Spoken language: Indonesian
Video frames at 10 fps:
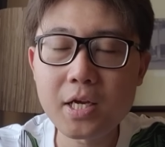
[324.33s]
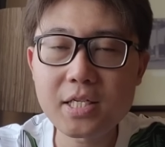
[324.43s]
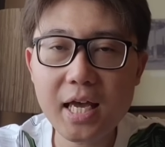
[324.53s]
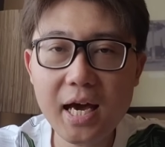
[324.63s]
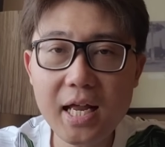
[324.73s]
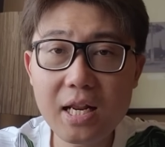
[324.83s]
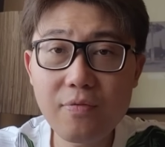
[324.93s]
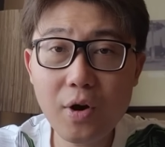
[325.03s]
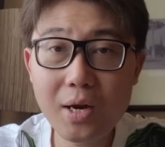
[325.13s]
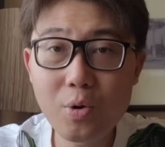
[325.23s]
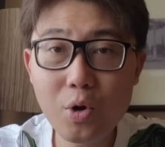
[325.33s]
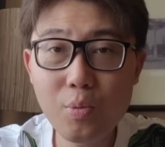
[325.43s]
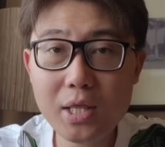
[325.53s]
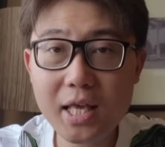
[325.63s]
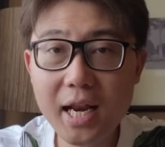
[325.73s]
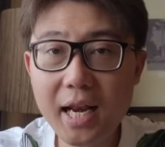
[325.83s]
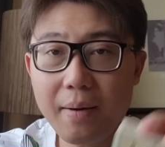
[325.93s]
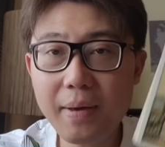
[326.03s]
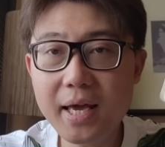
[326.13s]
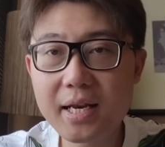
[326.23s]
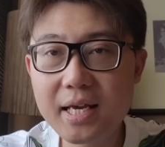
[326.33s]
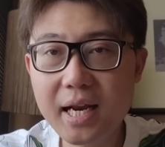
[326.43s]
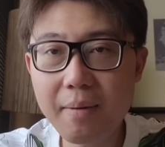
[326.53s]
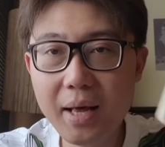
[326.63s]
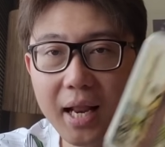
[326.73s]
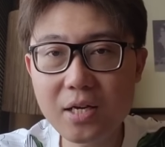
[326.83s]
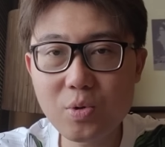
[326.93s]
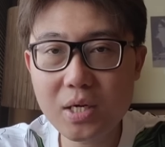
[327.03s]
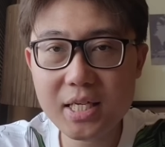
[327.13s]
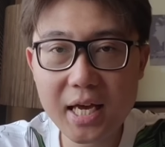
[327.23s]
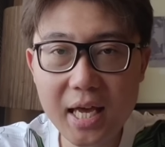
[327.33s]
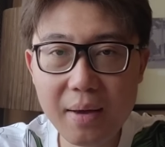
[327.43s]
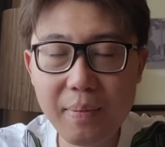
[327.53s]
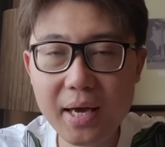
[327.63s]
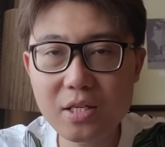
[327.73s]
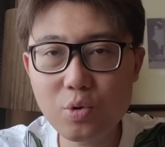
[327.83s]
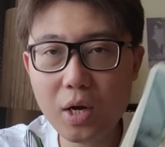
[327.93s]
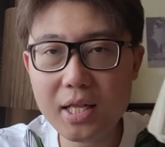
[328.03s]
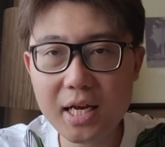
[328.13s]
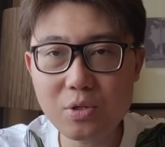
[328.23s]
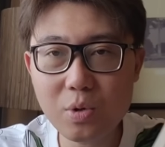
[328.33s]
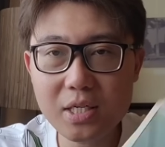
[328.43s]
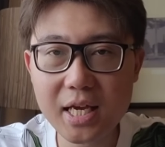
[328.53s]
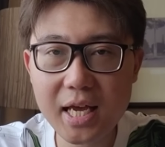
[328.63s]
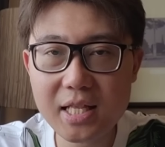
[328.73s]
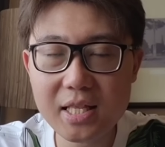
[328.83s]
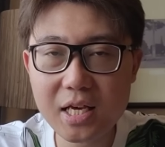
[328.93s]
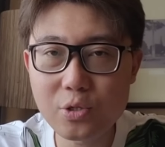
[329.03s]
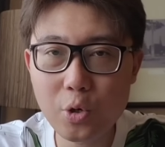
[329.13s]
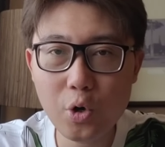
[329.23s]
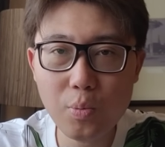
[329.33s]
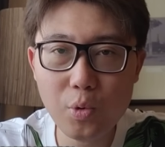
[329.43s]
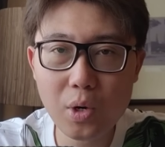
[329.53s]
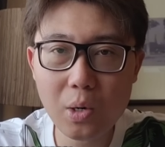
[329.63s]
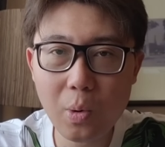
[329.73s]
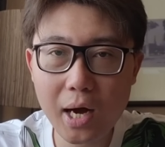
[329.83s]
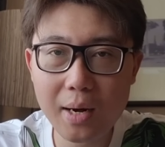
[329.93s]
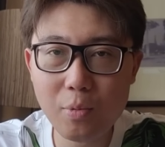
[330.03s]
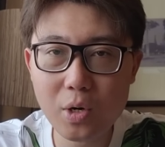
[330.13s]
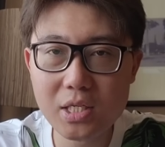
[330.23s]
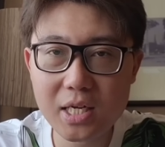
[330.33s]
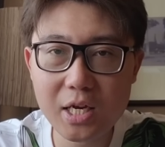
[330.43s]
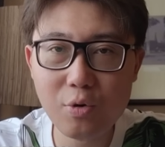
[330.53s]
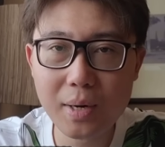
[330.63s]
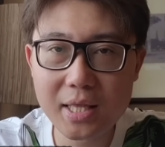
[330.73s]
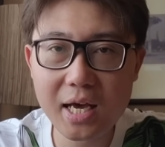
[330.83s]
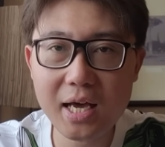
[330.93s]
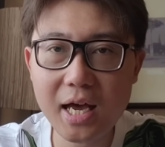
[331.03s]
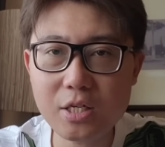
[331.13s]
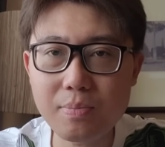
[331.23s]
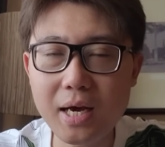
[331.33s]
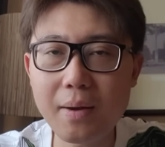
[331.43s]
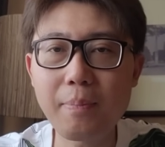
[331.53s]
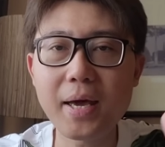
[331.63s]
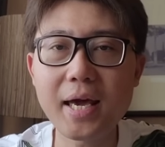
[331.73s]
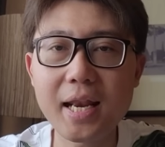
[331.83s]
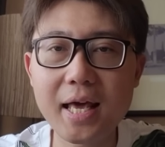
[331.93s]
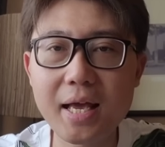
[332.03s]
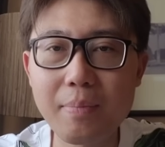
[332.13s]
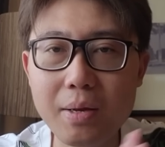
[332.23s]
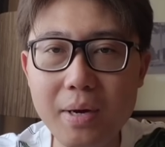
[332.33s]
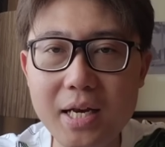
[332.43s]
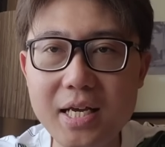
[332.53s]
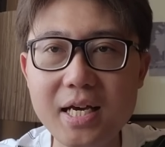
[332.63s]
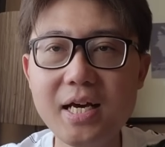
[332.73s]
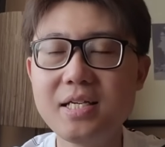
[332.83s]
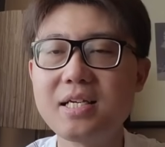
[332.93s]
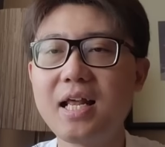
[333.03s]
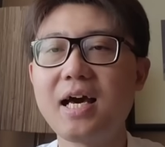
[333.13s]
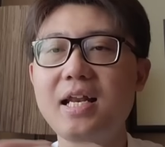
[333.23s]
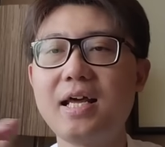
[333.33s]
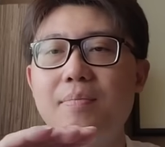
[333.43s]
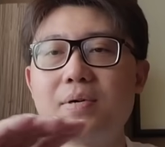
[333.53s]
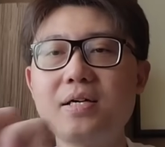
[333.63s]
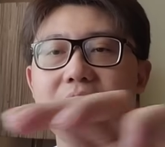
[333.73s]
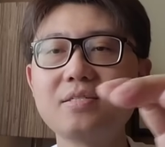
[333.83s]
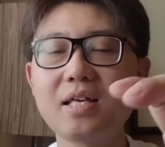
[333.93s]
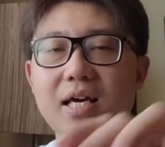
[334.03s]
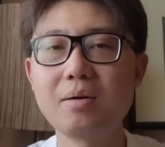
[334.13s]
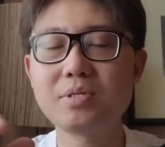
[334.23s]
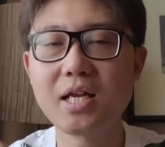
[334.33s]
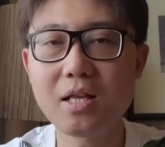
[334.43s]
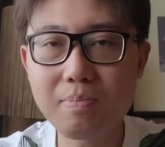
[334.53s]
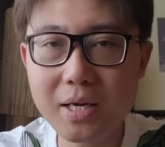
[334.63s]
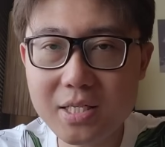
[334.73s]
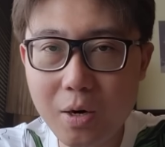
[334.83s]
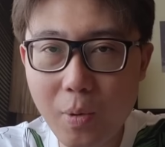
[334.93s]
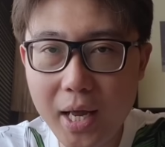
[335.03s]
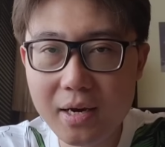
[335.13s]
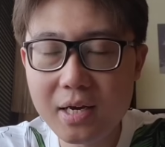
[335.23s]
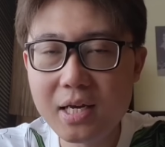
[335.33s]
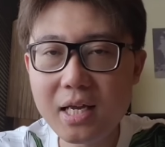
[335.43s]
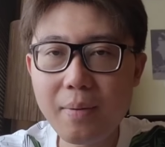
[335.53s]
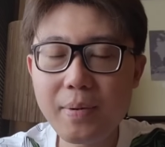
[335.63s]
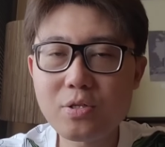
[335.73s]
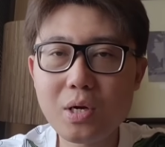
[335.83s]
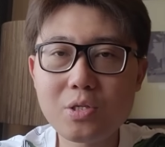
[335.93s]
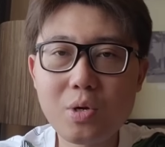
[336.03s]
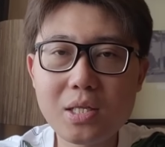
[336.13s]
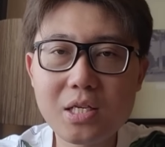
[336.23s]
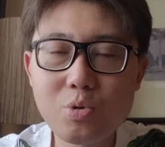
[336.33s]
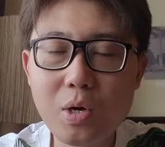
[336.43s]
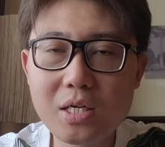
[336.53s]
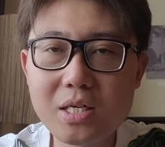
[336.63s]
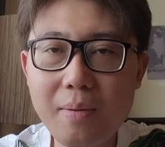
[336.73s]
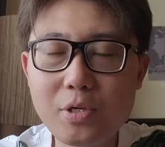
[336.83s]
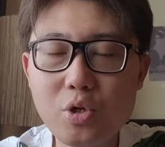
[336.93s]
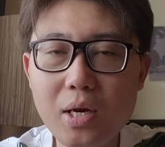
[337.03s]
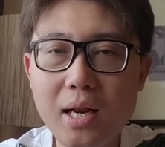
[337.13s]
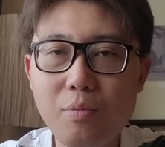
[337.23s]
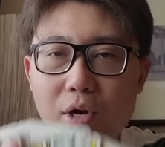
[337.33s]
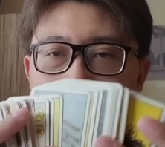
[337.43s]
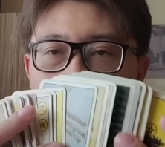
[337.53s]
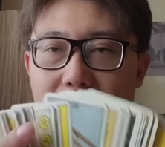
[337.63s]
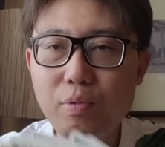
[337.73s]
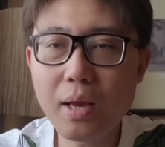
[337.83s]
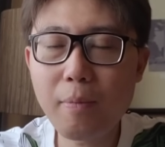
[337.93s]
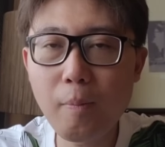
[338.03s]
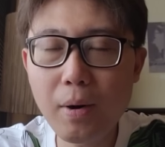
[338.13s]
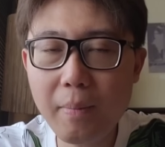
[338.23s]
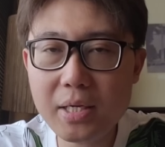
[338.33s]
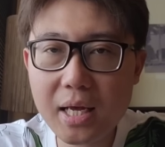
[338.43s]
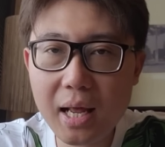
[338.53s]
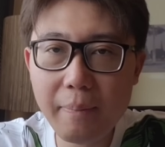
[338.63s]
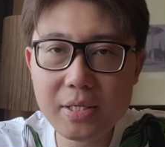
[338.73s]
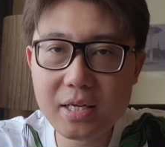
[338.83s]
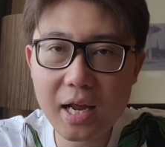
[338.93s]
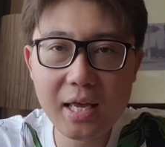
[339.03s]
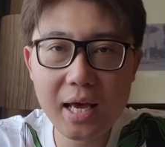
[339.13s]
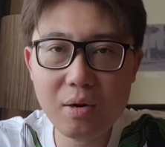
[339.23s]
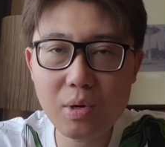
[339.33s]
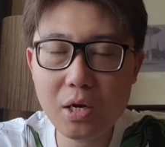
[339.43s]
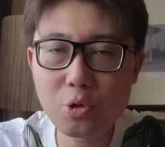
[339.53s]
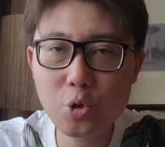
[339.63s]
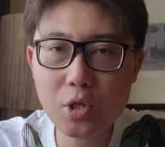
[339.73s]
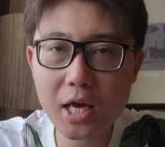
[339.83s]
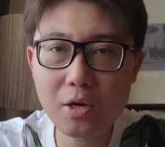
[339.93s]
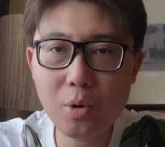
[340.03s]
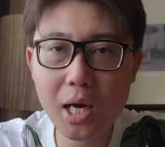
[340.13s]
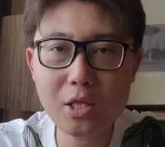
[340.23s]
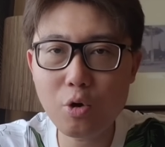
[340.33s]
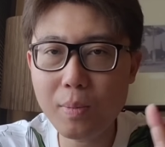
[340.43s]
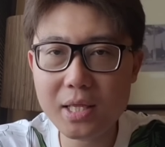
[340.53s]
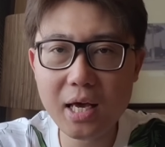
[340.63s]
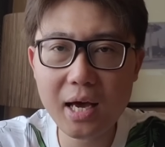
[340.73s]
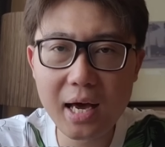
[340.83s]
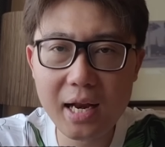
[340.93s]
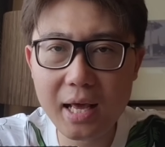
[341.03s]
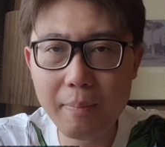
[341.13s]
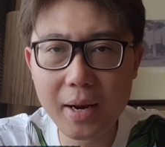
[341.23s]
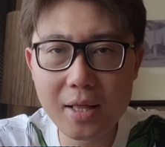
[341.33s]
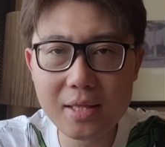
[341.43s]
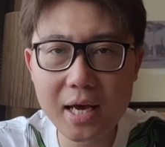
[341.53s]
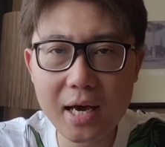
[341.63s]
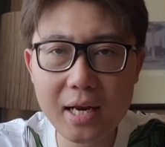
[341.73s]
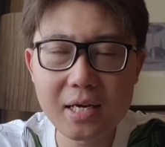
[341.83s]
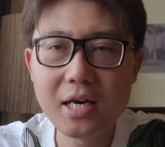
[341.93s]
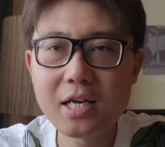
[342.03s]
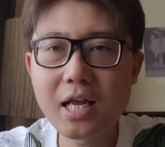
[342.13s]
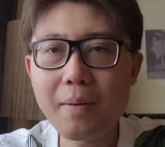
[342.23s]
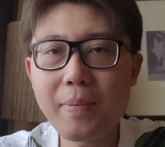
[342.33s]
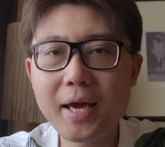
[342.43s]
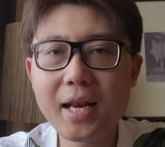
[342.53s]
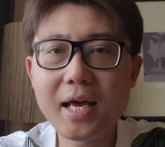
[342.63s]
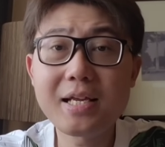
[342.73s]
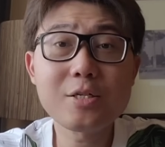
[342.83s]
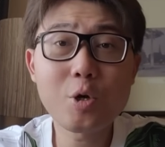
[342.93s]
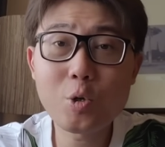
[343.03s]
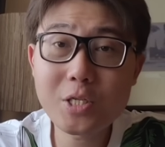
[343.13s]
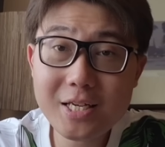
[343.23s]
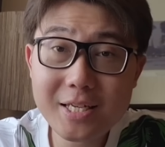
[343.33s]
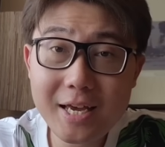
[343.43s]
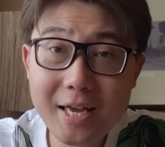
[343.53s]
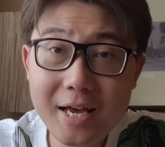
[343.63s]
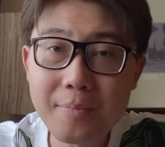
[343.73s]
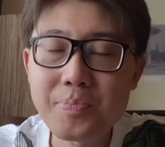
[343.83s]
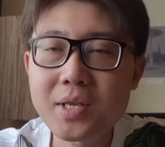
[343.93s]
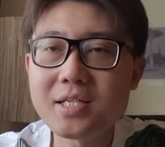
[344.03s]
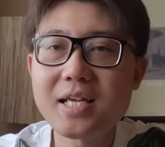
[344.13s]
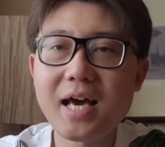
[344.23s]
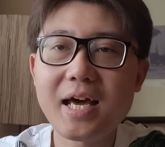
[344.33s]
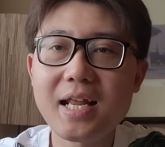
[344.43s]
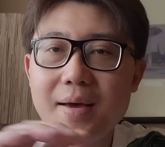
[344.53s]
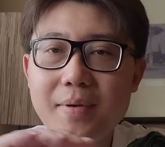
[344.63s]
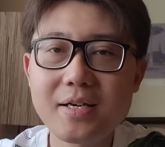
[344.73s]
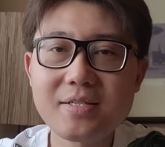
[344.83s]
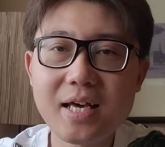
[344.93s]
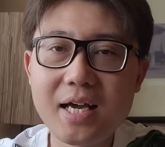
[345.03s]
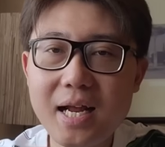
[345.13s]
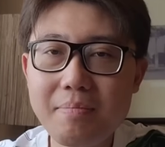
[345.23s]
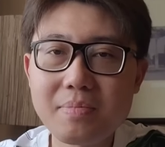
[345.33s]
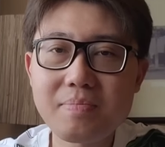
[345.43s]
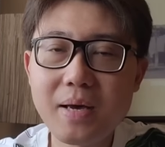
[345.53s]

saya akan infokan dulu buat kalian yang pengen diramal langsung ke saya, pengen curhat langsung ke saya tentang jodohmu, keuanganmu, rezeki, rumah tangga, asmara, pengen nanya pribadi, silahkan DM ke Instagram saya @marcelwen. Yang pengen curhat-curhatan juga secara personal, mungkin kalian punya problem masalah perceraian, udah di ujung tanduk atau rumah tangga kalian berantakan dan pengen nanya solusi ke saya, silahkan DM ke Instagram.